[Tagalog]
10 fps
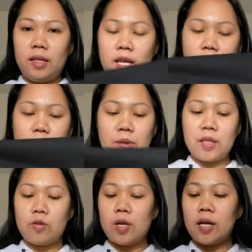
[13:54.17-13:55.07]
Ine-explain
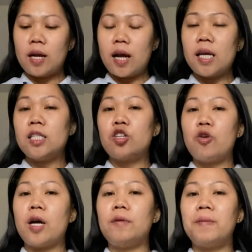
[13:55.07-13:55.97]
ko lang guys kung
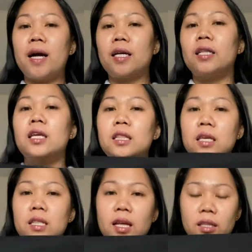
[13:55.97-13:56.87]
bakit
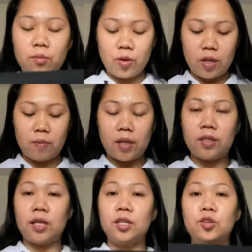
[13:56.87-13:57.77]
hindi natin pwedeng
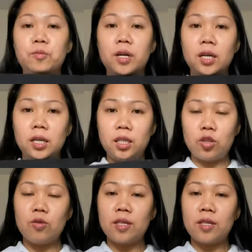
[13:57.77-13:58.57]
planchahin yung mga ganitong